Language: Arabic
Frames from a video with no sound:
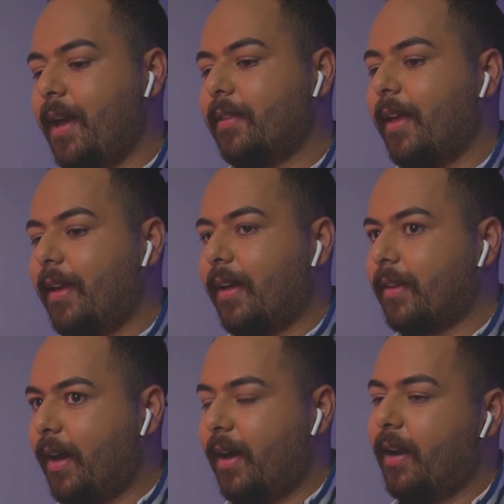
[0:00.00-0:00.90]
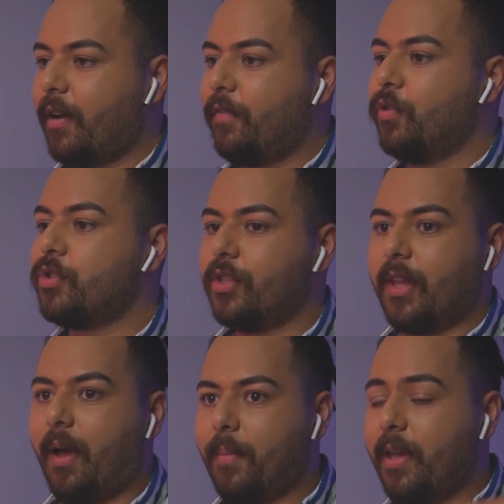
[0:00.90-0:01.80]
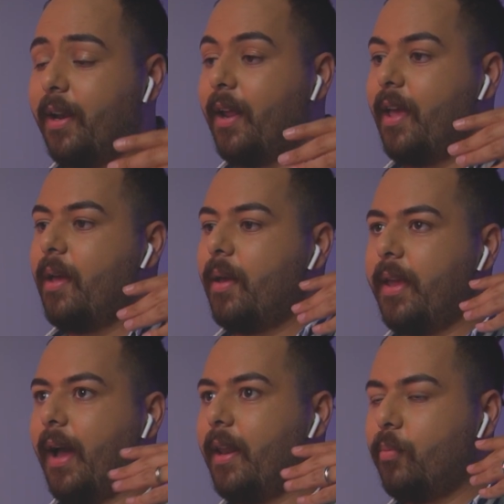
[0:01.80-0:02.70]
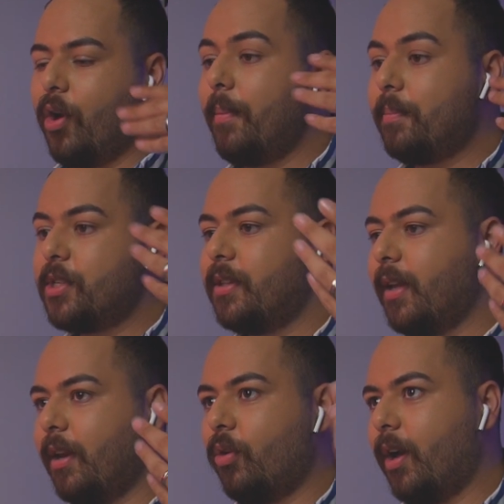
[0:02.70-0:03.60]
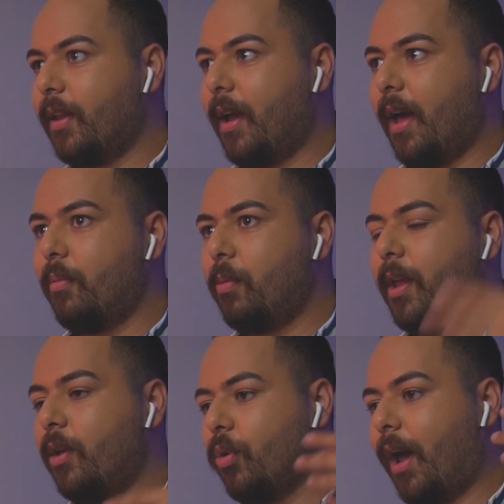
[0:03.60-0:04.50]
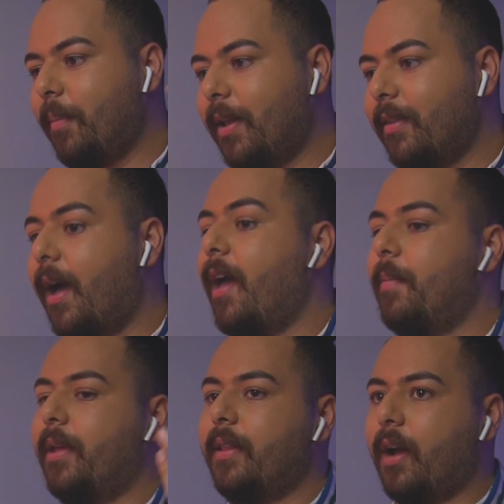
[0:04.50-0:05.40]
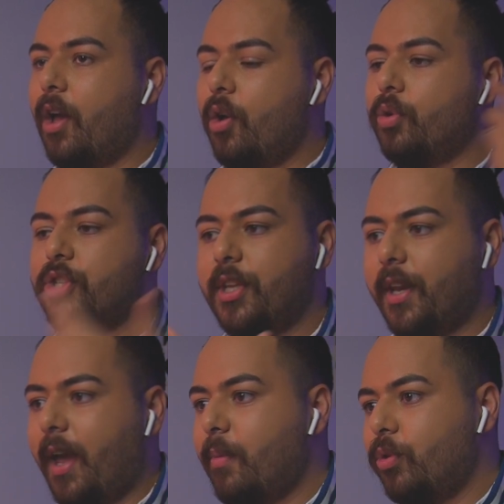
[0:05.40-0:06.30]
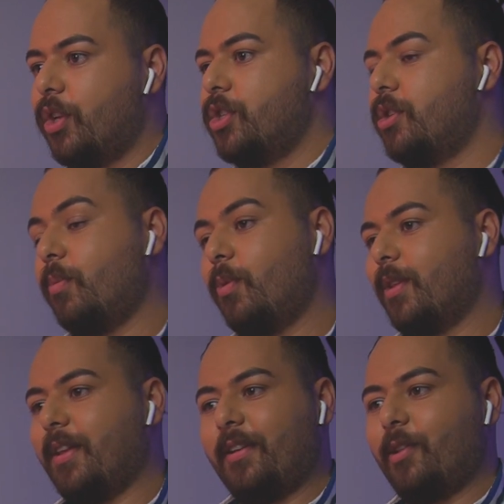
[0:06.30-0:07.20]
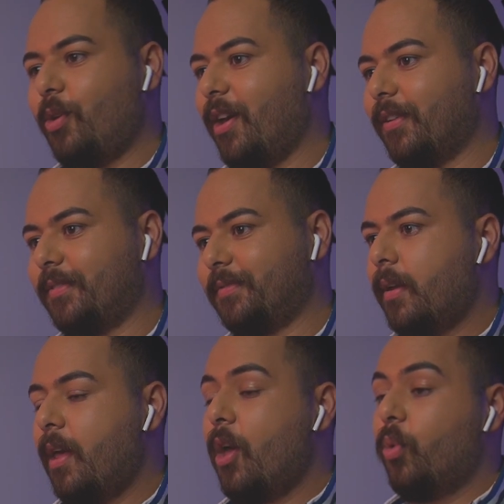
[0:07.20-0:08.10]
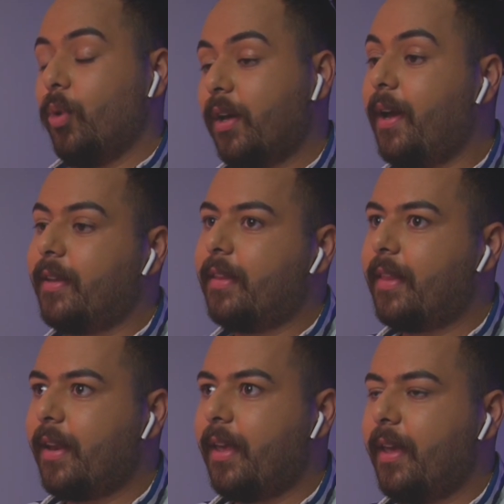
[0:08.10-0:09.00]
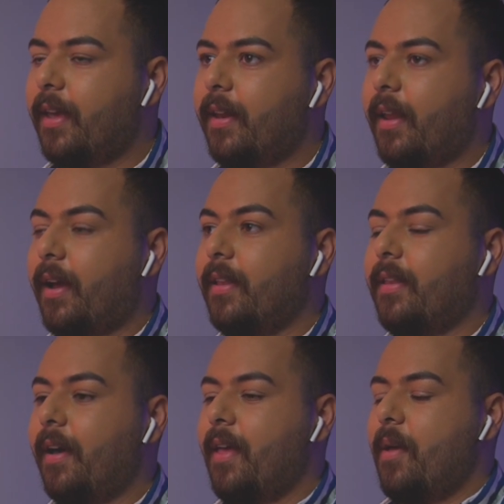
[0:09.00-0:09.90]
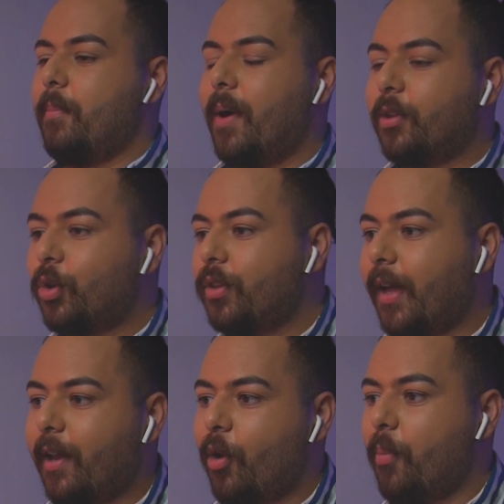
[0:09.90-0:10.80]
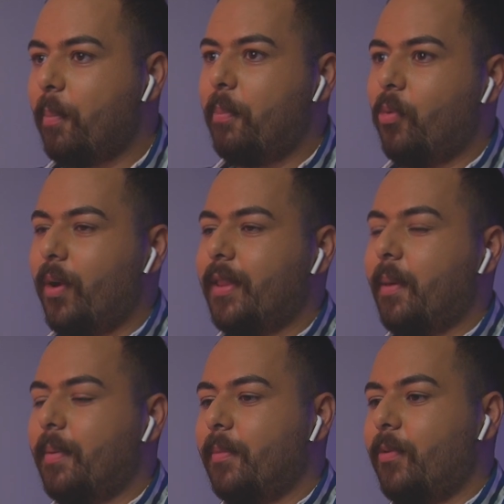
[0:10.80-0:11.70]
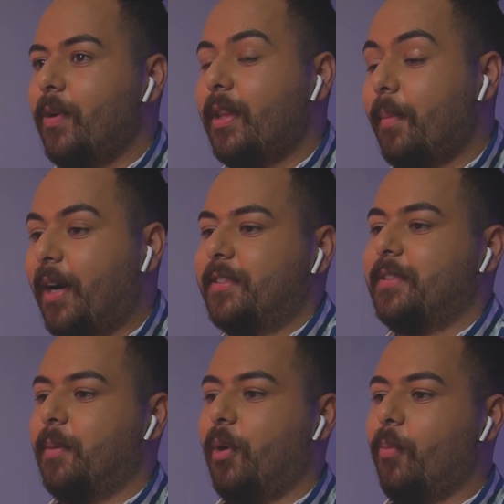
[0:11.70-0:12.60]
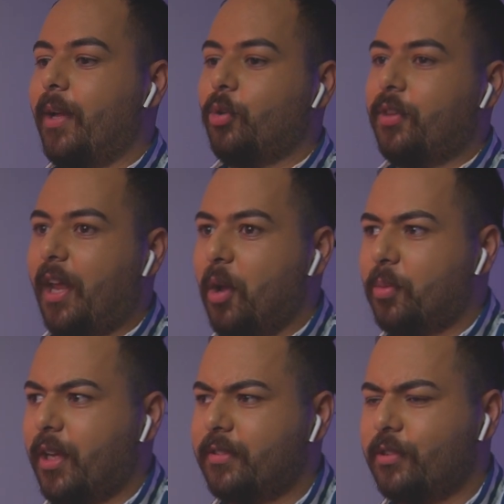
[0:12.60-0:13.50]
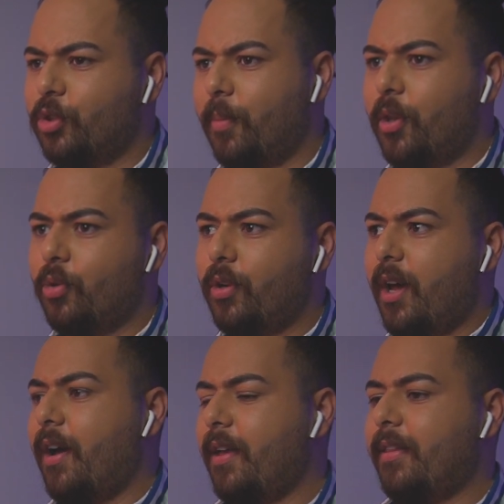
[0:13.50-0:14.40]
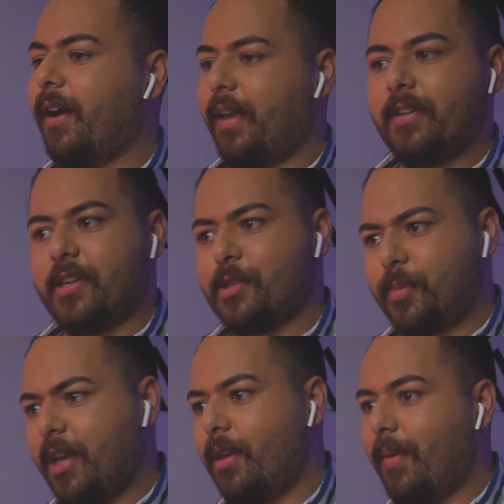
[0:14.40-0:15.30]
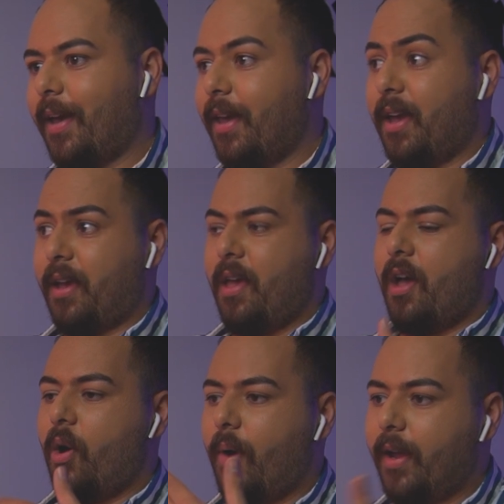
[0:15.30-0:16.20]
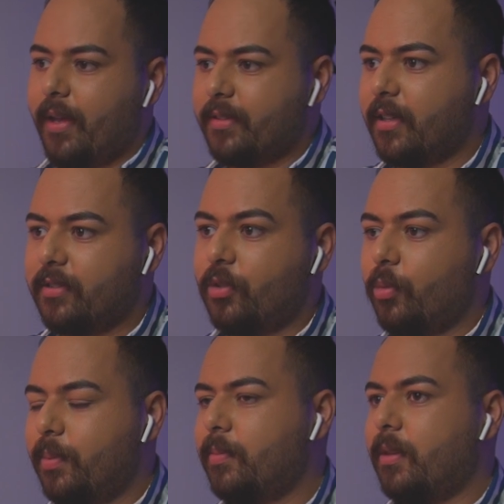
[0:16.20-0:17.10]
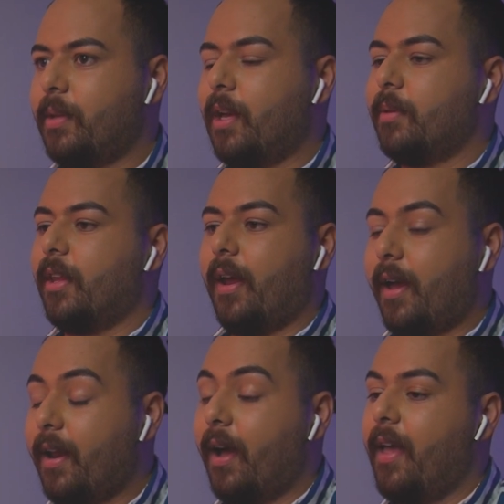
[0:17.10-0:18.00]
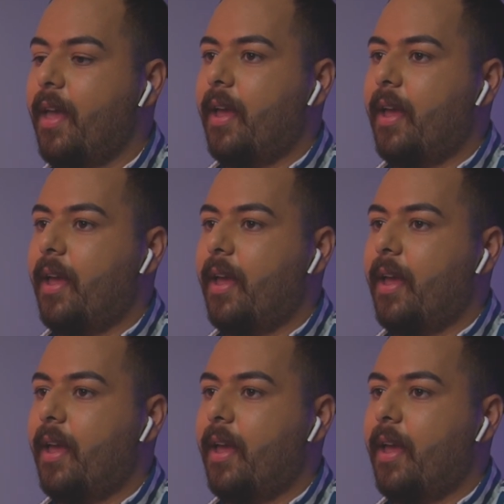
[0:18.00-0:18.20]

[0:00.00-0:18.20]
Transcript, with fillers: هيك ضيعت على حالك فرصه عميل يعني مهم جدا انه هذا كان ممكن يكون عميل دائم عندك ويشتري اي منتج انت ممكن تعرض له اياه والقاعده الثانيه هي انك انت ما ترد عليهم وانت م... وانت معصب او ما ترد عليهم تحسسهم انه لا انت على اي اساس بتحكي معي هيك او على اي اساس انه بتحكي بالطريقه هاي لا